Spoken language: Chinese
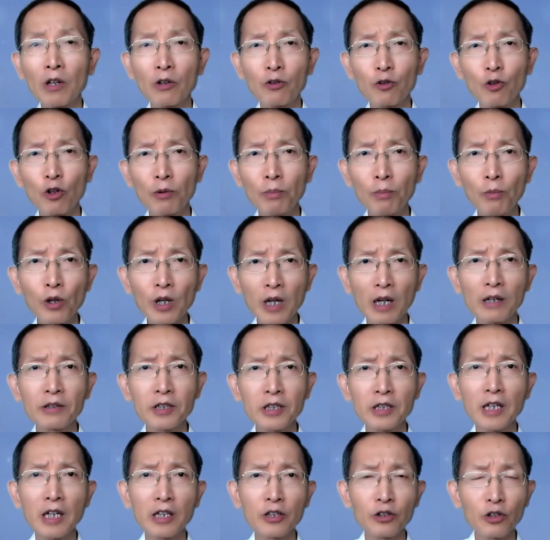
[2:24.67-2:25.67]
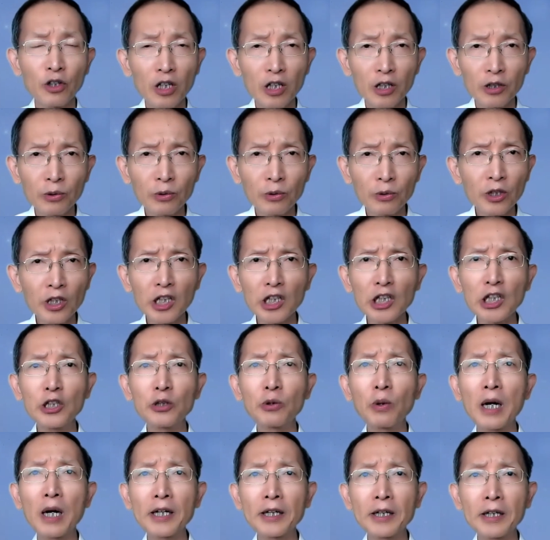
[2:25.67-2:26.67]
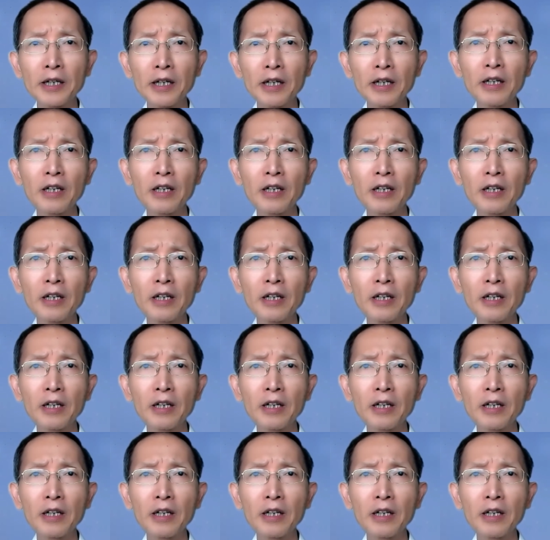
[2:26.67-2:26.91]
所以末了时代就很多的异端